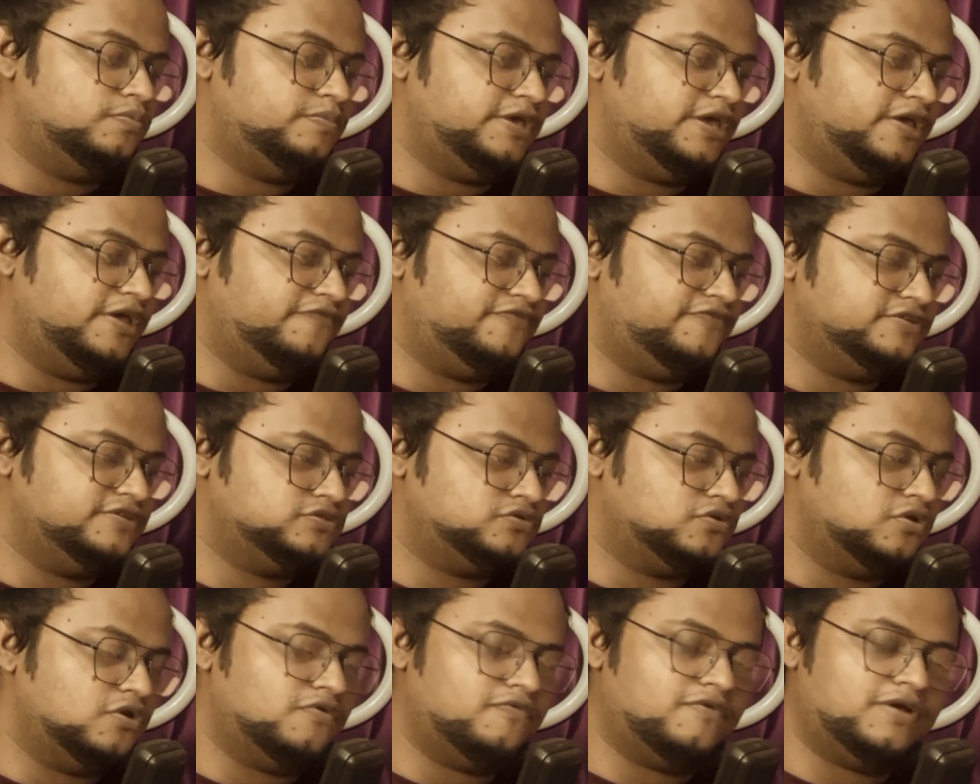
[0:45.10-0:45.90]
বিএফএস
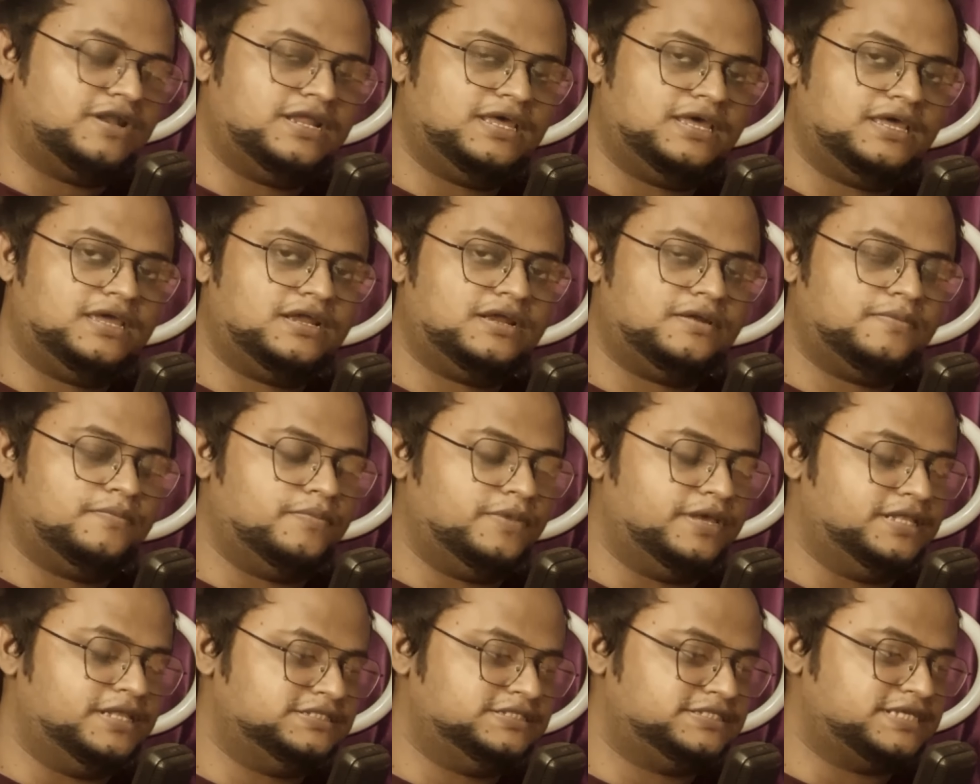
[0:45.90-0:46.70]
গ্লোবালের
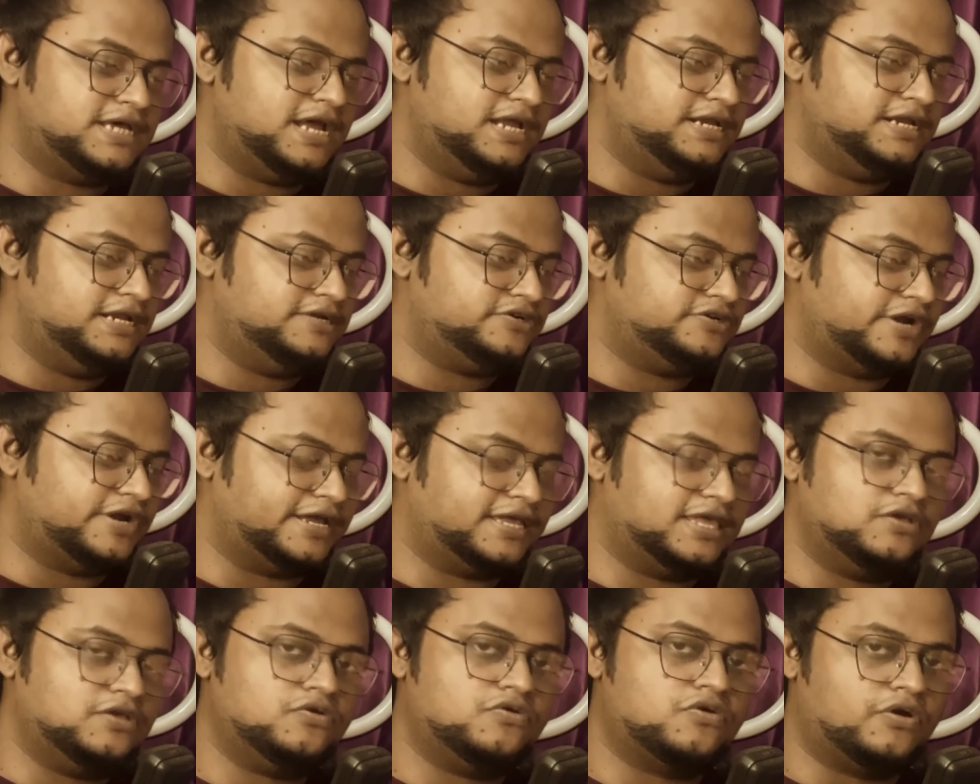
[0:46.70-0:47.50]
মেন সাইডে
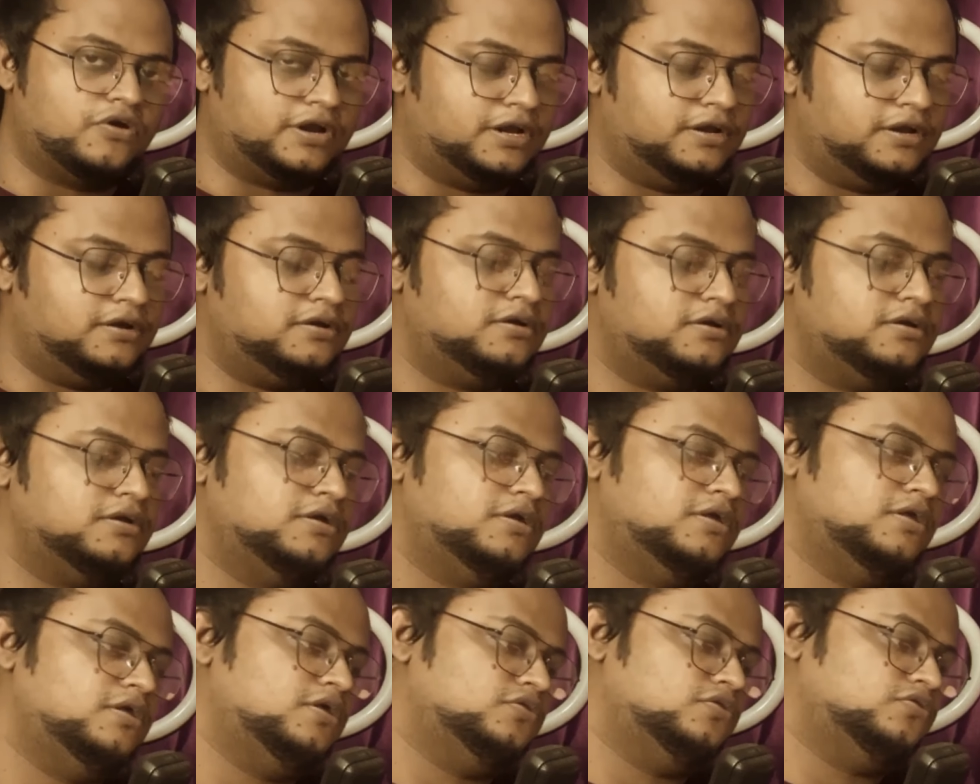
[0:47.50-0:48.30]
ট্র্যাকিং করেন
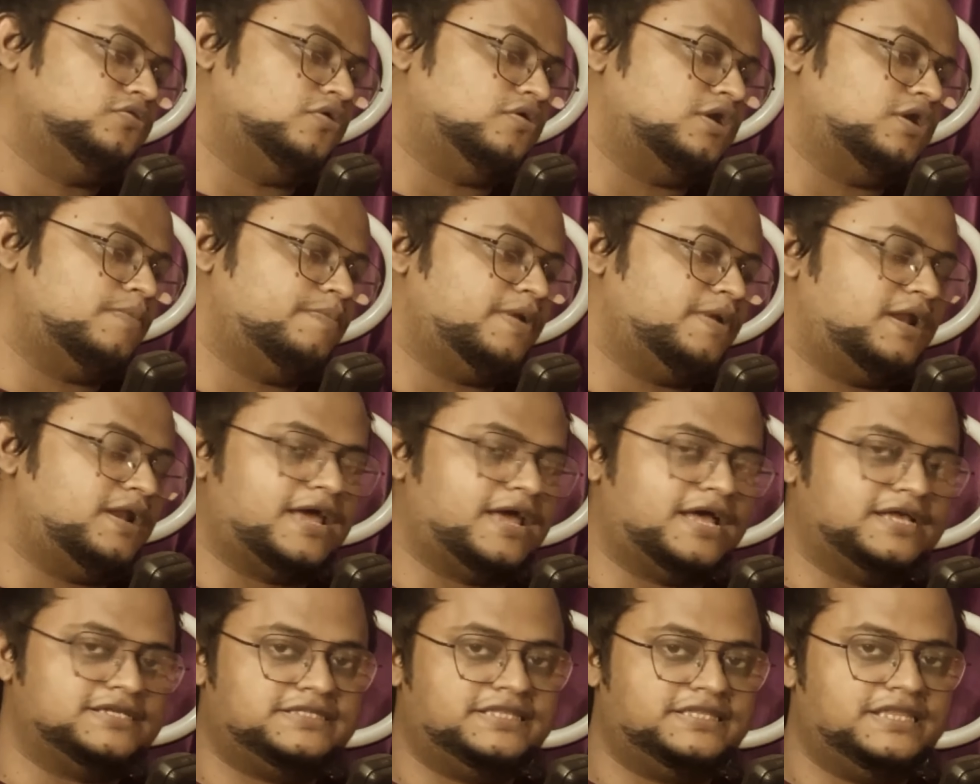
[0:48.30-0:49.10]
তখন আপনার
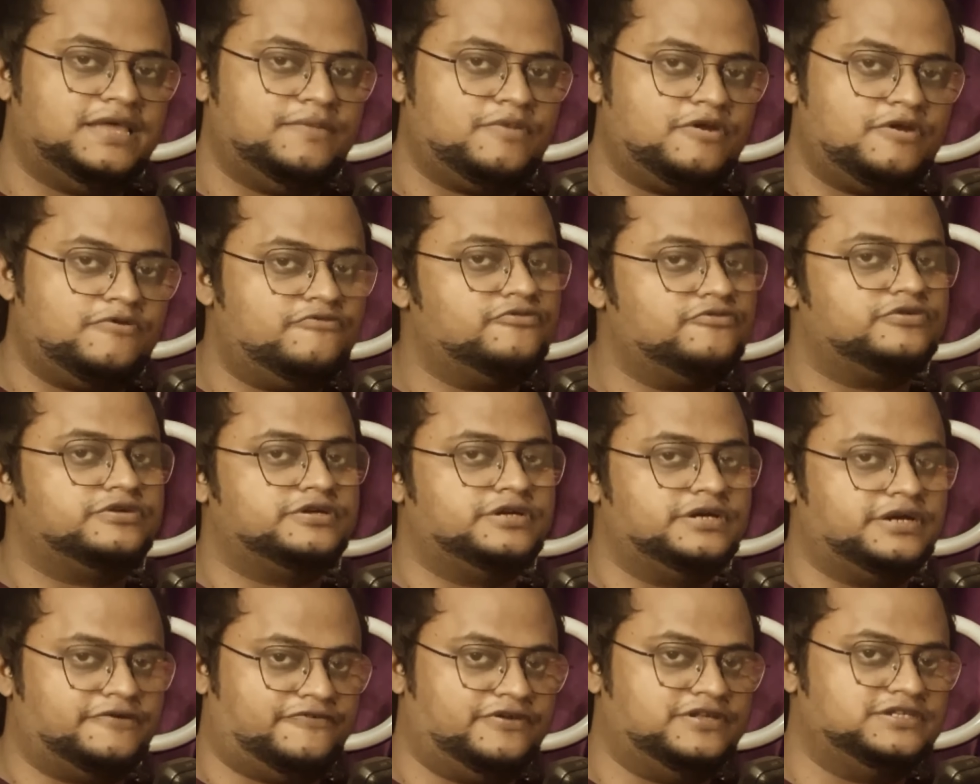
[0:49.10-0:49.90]
লাস্ট নেম এবং
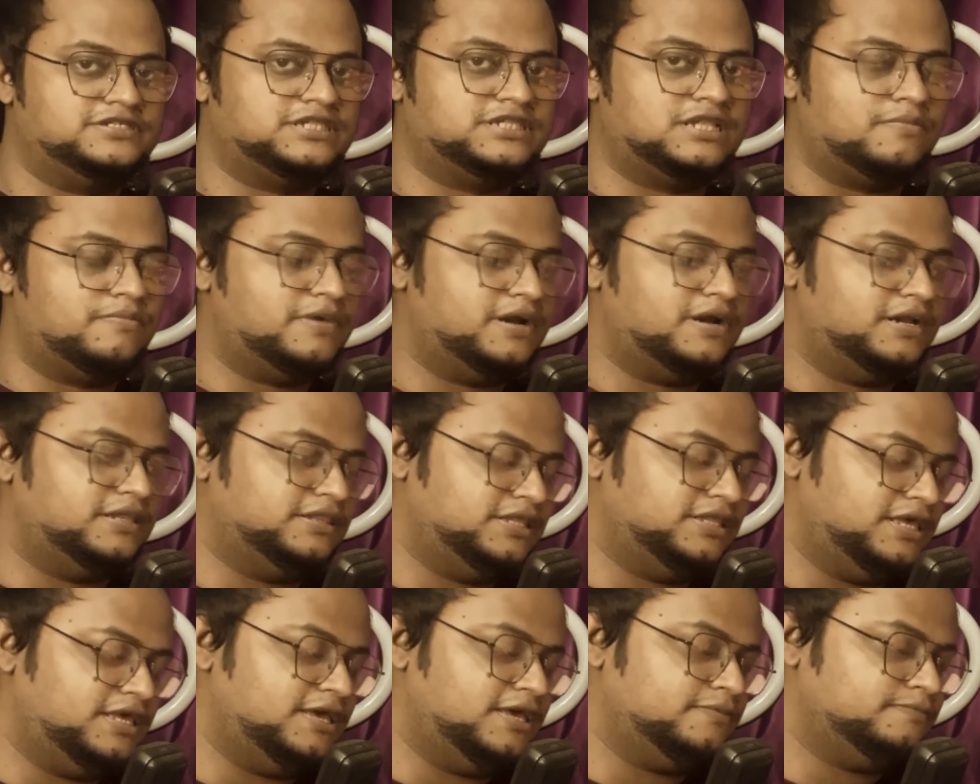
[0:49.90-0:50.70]
রেফারেন্স নাম্বার
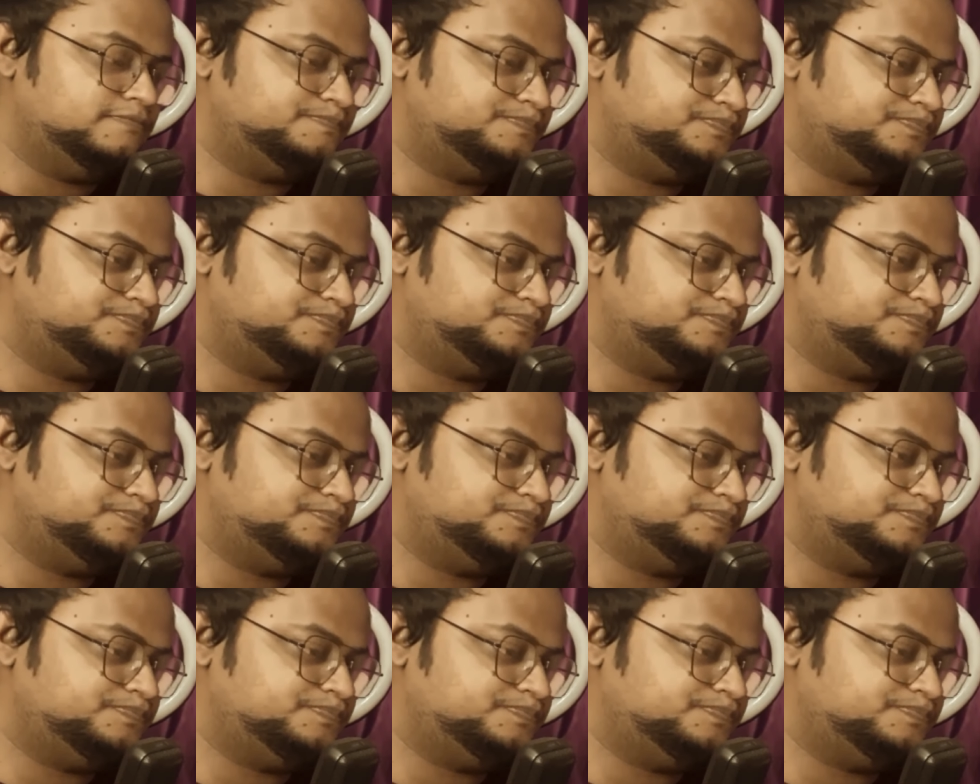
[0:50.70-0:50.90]
দিয়ে